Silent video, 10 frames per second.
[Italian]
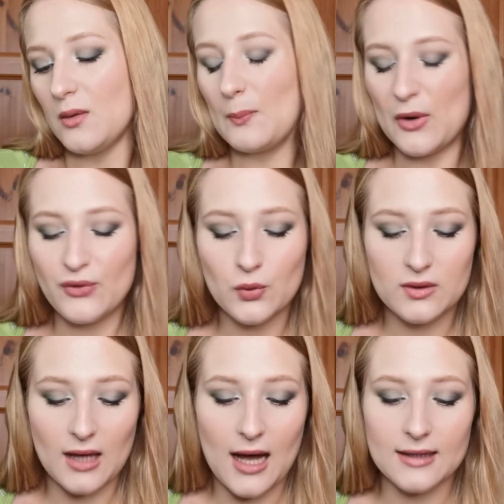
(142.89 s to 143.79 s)
un po'
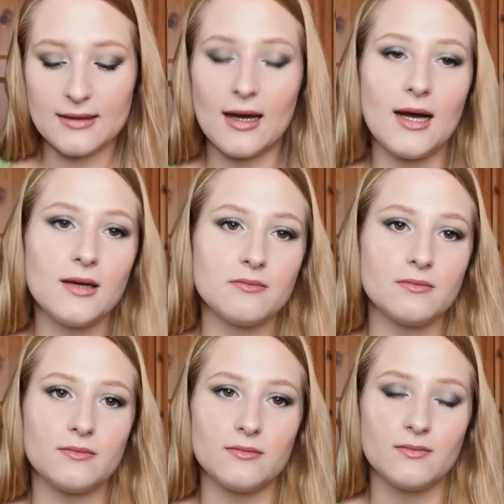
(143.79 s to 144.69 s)
fruttata, mh,
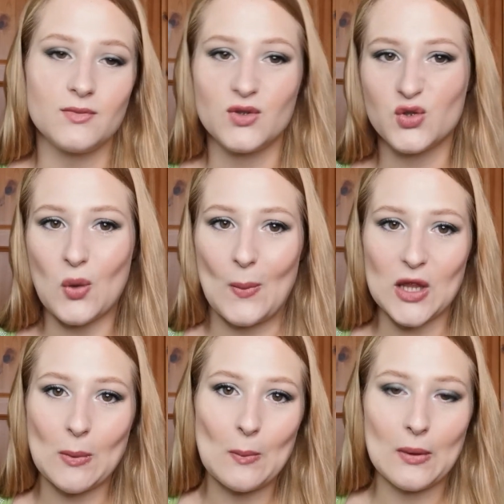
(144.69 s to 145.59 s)
mm, insomma
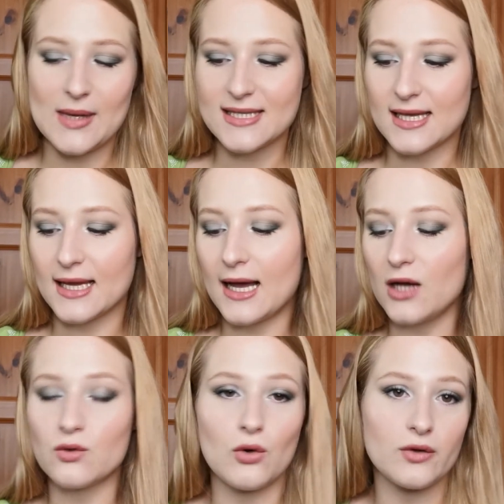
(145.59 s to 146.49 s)
dopo un po' mi ha
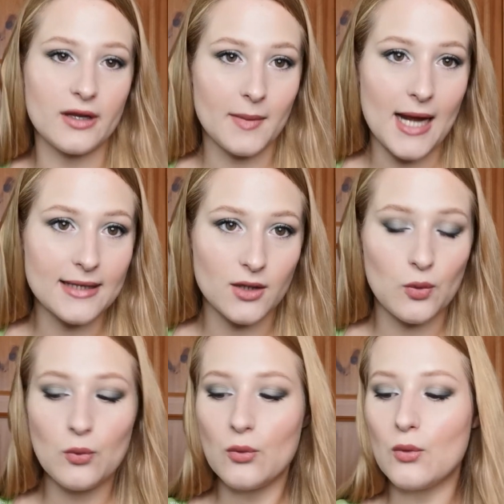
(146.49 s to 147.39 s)
stancato, l'ho terminata
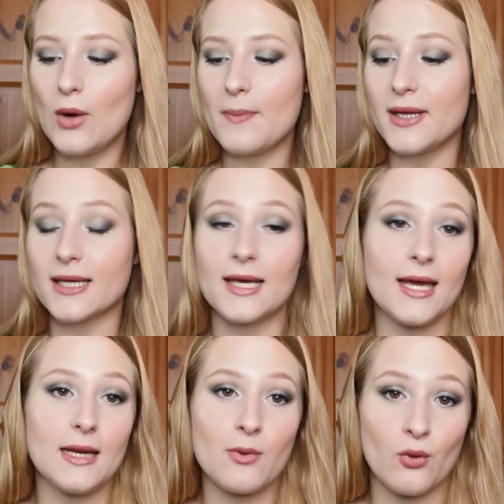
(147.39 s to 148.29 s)
comunque perché
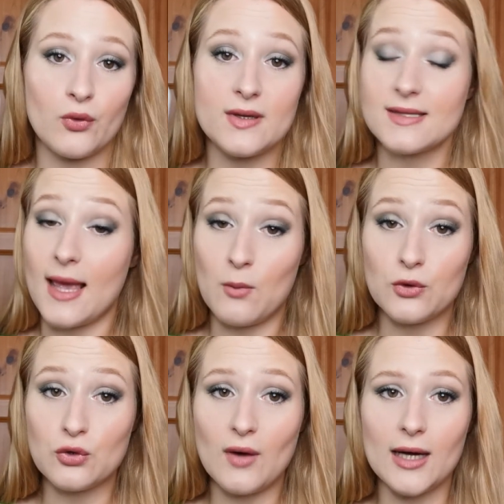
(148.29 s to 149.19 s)
il prodotto in sé è
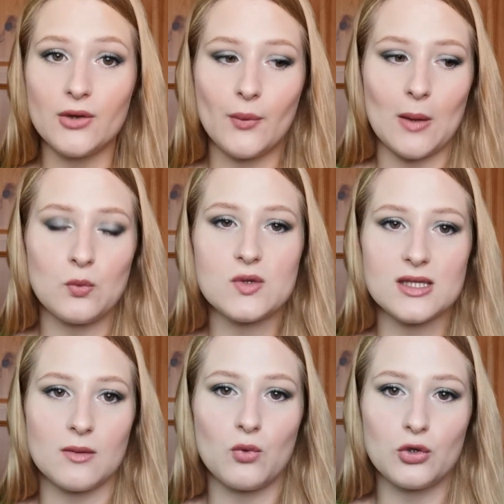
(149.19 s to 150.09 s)
molto valido, è una
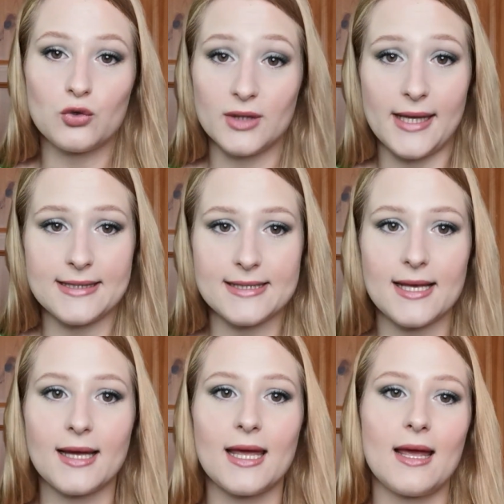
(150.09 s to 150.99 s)
mousse molto
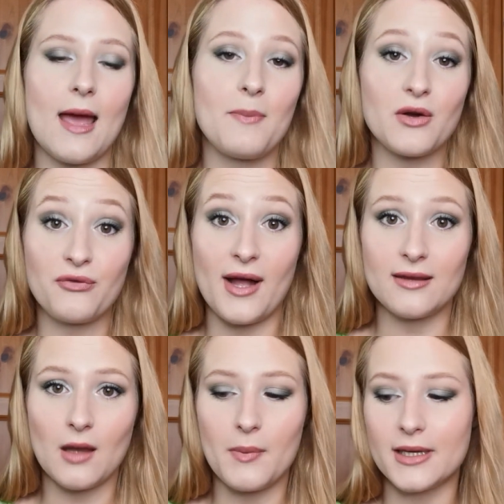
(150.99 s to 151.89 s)
densa che è
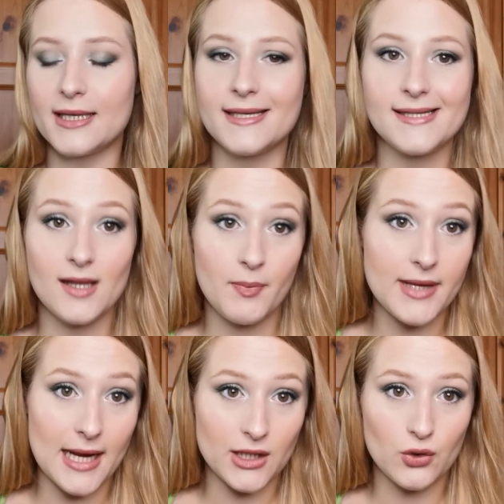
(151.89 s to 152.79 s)
perfetta per chi si
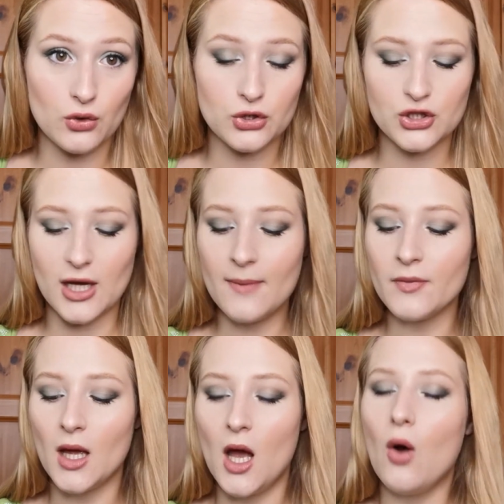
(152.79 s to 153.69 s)
depila in doccia
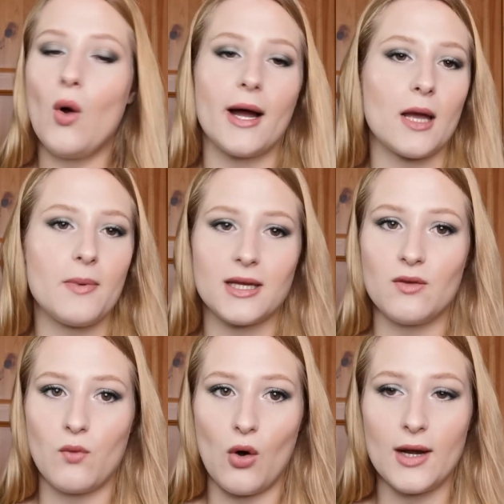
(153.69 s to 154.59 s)
o anche per chi
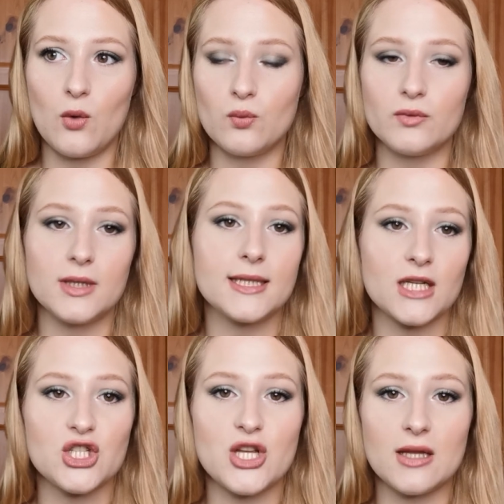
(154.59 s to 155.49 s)
vuole un
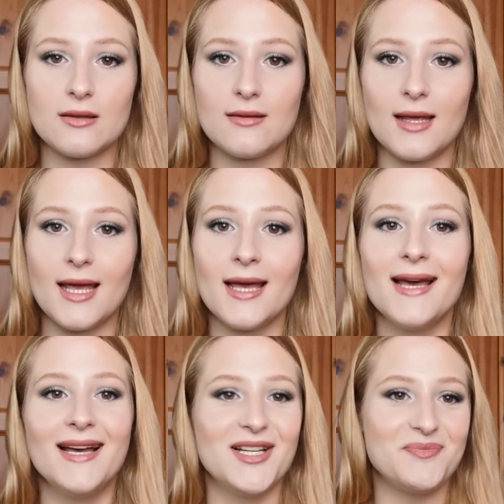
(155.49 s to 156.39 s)
detergente
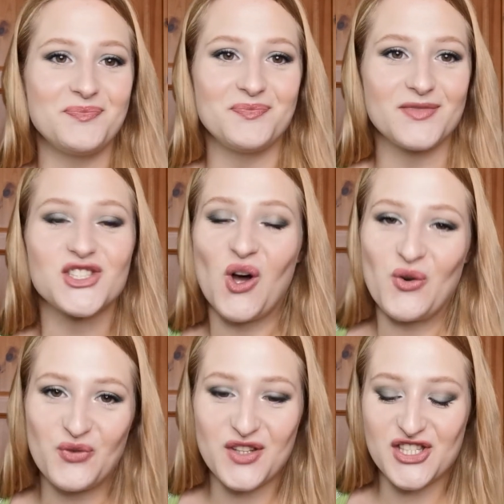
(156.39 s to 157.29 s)
mh, mm,
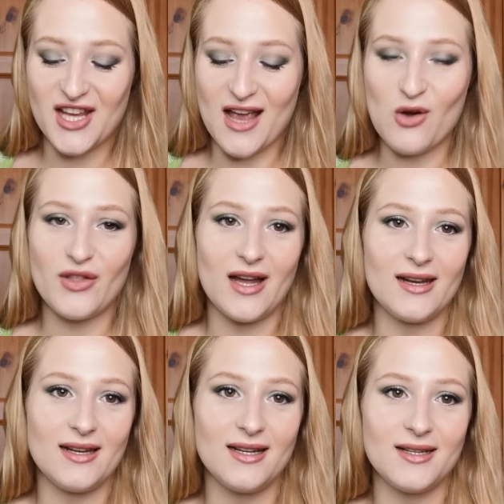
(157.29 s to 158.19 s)
soffice, ecco dal,
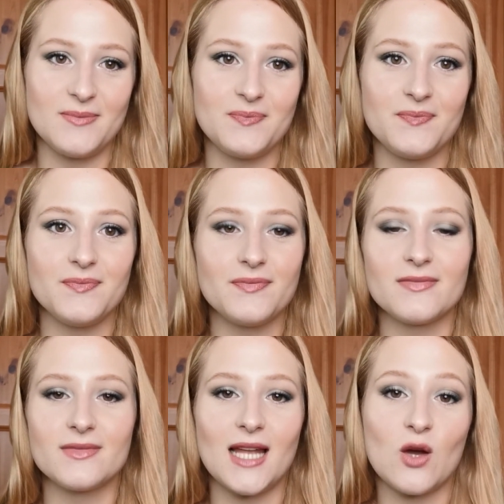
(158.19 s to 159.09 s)
mh, mm,
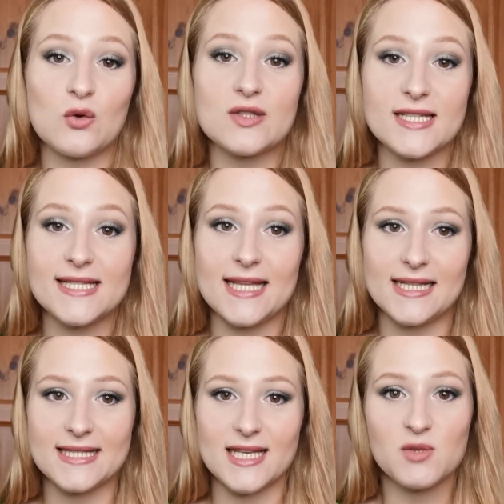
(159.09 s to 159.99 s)
dalla
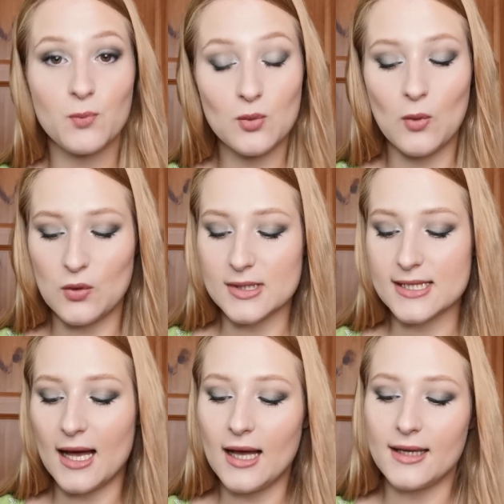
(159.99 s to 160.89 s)
consistenza
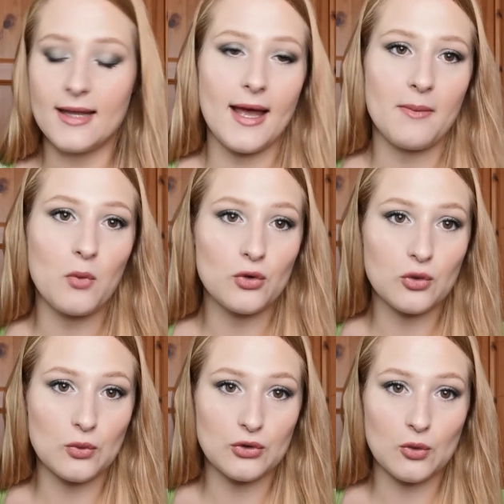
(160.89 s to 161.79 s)
spumosa ed è
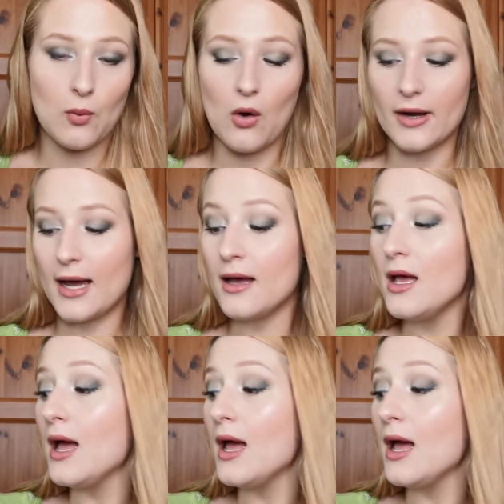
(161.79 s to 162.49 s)
molto molto buona.